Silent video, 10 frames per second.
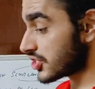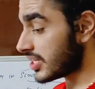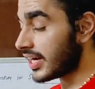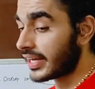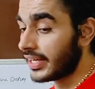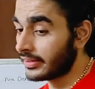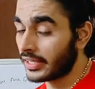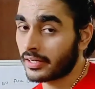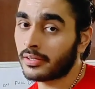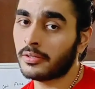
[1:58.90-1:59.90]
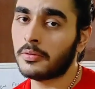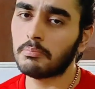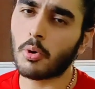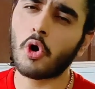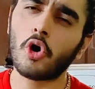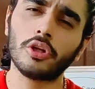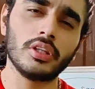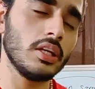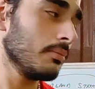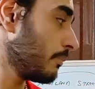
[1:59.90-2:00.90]
रशिया के अंदर
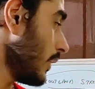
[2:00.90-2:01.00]
बहुत ही